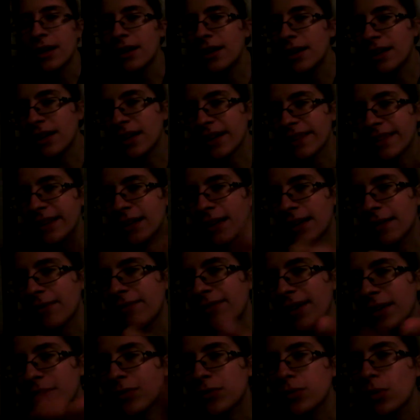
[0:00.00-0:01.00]
eh, che
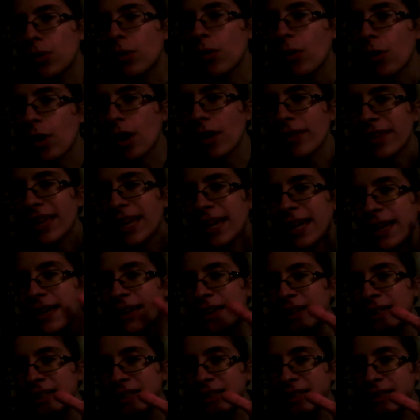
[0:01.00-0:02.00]
fa solo cose
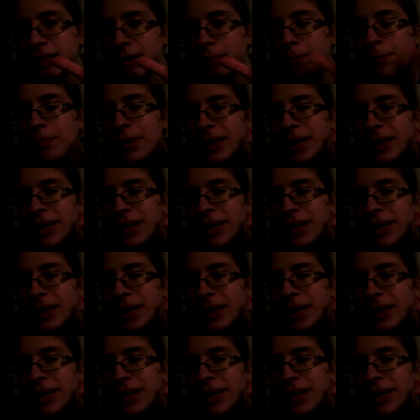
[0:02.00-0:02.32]
eh,